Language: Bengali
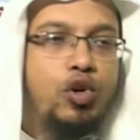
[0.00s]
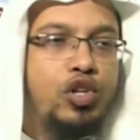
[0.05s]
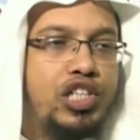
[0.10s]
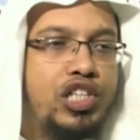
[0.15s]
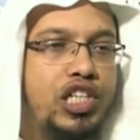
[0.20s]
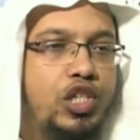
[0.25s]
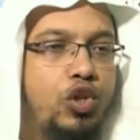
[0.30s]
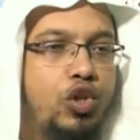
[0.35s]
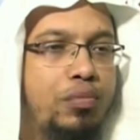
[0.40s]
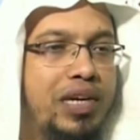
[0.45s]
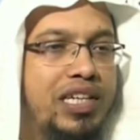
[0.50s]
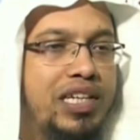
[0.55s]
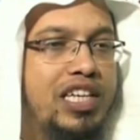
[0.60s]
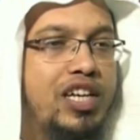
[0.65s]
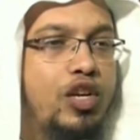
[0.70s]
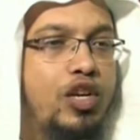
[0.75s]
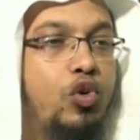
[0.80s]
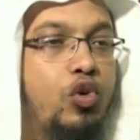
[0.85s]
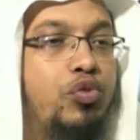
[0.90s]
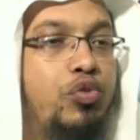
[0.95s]
ওই শিশুর মাঝে
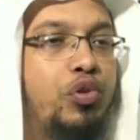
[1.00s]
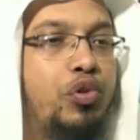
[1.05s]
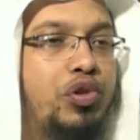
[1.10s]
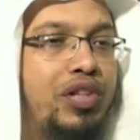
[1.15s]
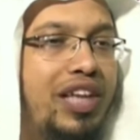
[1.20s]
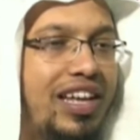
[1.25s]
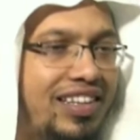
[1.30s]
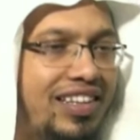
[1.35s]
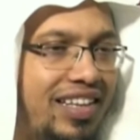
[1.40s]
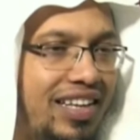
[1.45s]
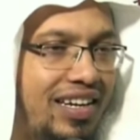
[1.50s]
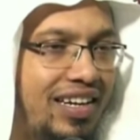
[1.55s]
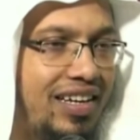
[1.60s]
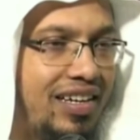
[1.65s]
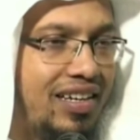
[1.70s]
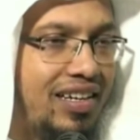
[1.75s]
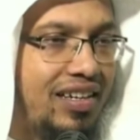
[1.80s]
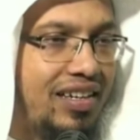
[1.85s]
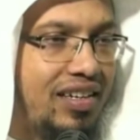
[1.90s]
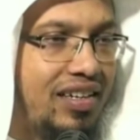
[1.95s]
রুহ ফুৎকার দেন
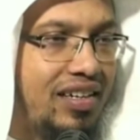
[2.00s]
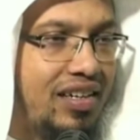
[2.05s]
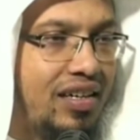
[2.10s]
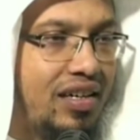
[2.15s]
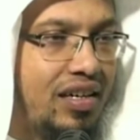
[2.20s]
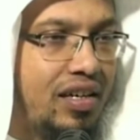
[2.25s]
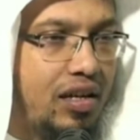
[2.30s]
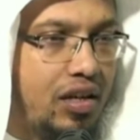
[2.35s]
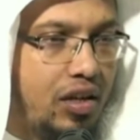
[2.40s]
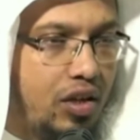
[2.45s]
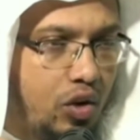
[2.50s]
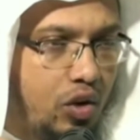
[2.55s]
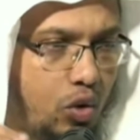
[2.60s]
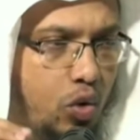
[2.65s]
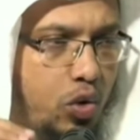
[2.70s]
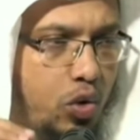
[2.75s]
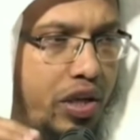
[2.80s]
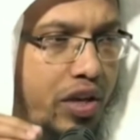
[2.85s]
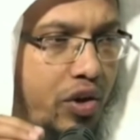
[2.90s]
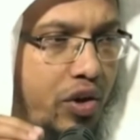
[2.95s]

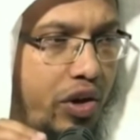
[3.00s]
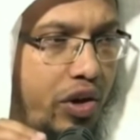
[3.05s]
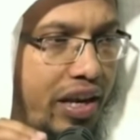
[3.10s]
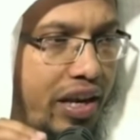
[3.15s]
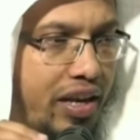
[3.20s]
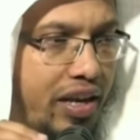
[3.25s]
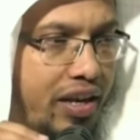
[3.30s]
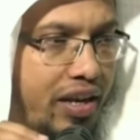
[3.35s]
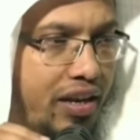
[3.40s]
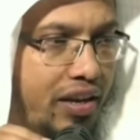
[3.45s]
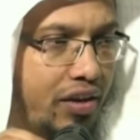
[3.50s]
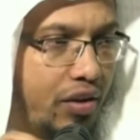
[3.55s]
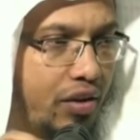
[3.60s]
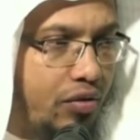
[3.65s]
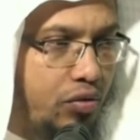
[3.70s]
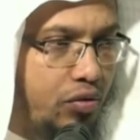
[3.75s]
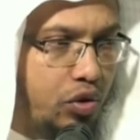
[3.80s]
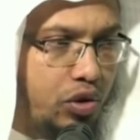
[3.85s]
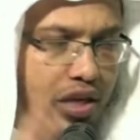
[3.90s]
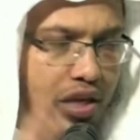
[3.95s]
রুহ কি করে
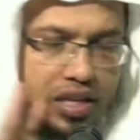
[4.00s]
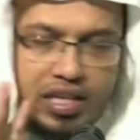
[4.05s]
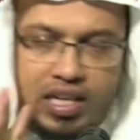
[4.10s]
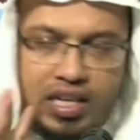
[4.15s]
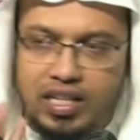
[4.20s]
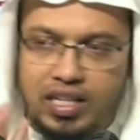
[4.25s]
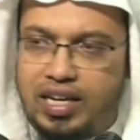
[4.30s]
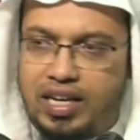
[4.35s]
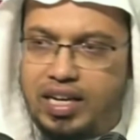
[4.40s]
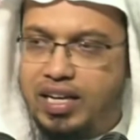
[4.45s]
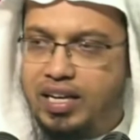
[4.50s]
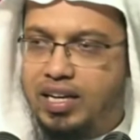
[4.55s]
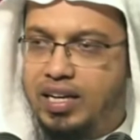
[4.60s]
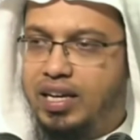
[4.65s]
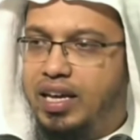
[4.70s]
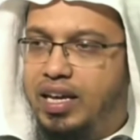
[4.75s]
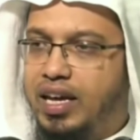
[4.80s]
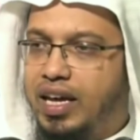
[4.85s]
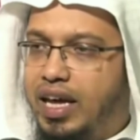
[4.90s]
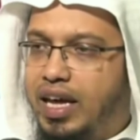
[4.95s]
ফুৎকার দিয়ে থাকেন
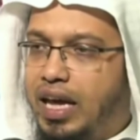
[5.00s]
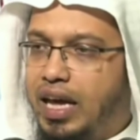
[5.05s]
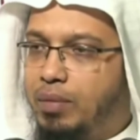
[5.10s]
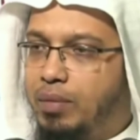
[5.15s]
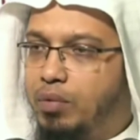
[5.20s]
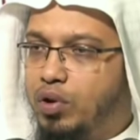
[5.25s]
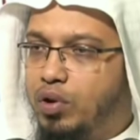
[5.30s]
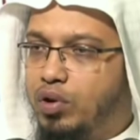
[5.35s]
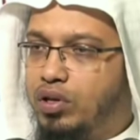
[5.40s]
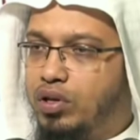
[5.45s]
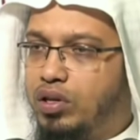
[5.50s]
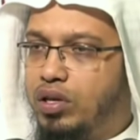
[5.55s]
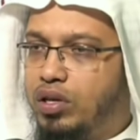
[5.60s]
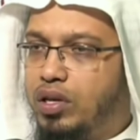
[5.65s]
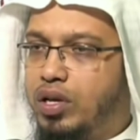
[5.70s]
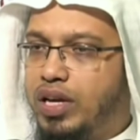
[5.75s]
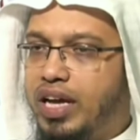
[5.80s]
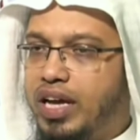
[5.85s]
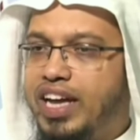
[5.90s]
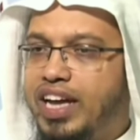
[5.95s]
এবং
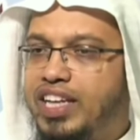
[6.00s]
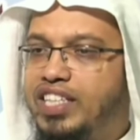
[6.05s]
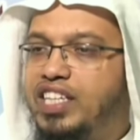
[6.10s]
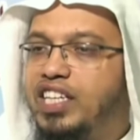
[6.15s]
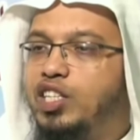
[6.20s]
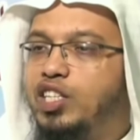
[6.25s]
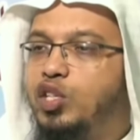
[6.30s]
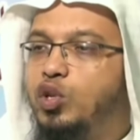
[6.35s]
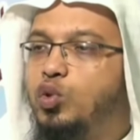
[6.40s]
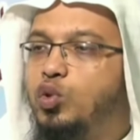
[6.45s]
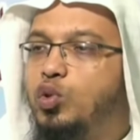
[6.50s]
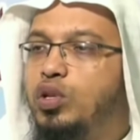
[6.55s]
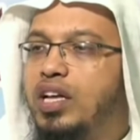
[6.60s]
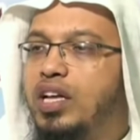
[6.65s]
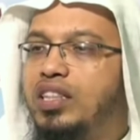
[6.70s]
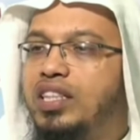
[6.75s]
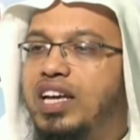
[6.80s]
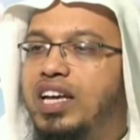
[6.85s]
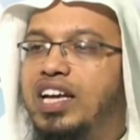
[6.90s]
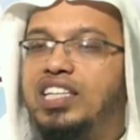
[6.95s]
এই শিশু
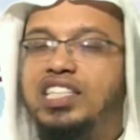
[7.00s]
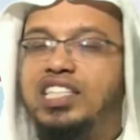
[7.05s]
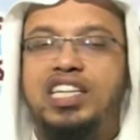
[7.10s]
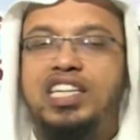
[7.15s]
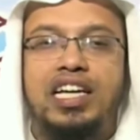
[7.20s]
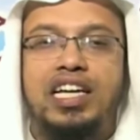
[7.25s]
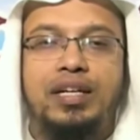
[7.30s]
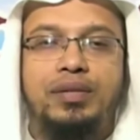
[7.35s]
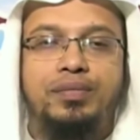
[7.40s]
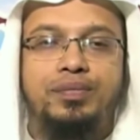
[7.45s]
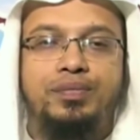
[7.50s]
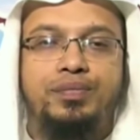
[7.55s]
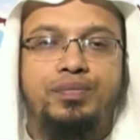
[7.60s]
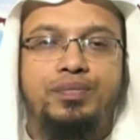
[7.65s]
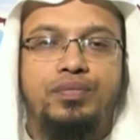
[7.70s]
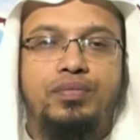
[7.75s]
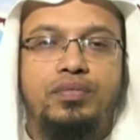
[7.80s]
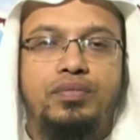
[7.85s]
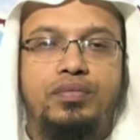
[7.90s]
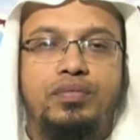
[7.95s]
দুনিয়াতে এসে
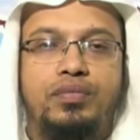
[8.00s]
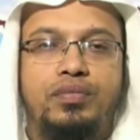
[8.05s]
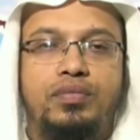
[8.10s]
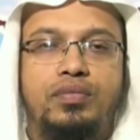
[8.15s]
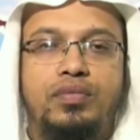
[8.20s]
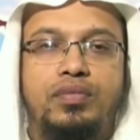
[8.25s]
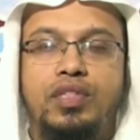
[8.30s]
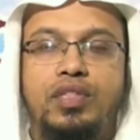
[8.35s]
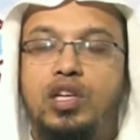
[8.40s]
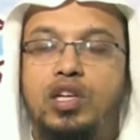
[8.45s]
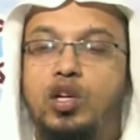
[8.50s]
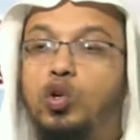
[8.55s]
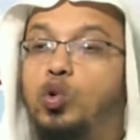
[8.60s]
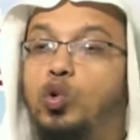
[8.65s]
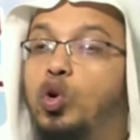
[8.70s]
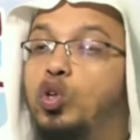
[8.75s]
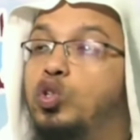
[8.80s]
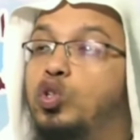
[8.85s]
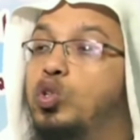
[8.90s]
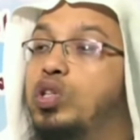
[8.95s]

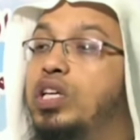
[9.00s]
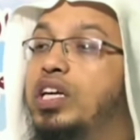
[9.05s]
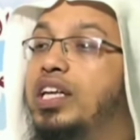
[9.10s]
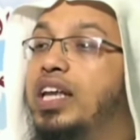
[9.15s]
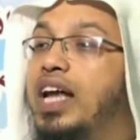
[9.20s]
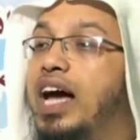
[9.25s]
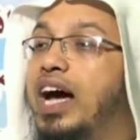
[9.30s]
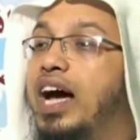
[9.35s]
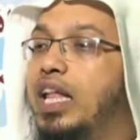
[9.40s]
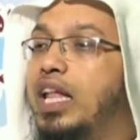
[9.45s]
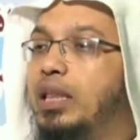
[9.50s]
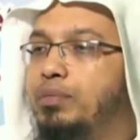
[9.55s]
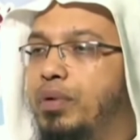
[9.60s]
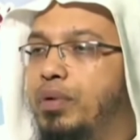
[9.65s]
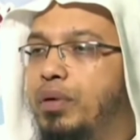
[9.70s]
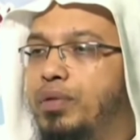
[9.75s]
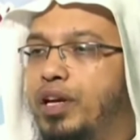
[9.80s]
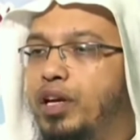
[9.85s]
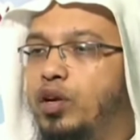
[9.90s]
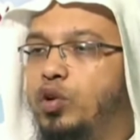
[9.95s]
কতদিন হায়াত
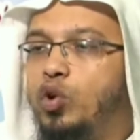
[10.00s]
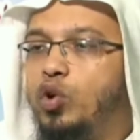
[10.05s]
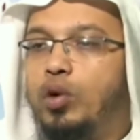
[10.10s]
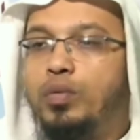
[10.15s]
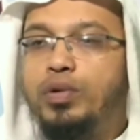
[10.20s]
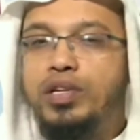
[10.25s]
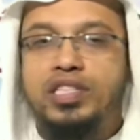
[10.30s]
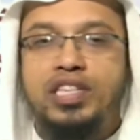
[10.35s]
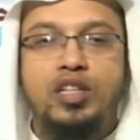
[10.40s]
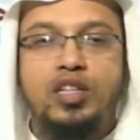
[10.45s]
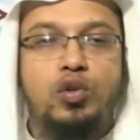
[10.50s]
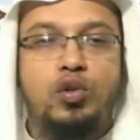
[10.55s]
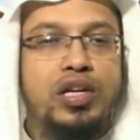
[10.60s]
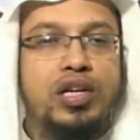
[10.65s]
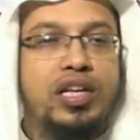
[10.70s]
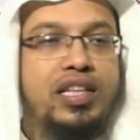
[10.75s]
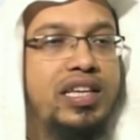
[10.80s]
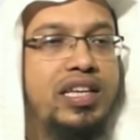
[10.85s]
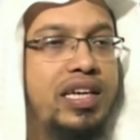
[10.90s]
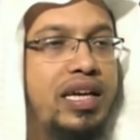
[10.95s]
পাবে কবে সে দুনিয়া
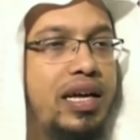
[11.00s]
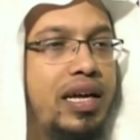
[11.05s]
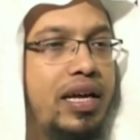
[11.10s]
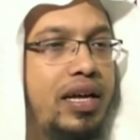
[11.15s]
থেকে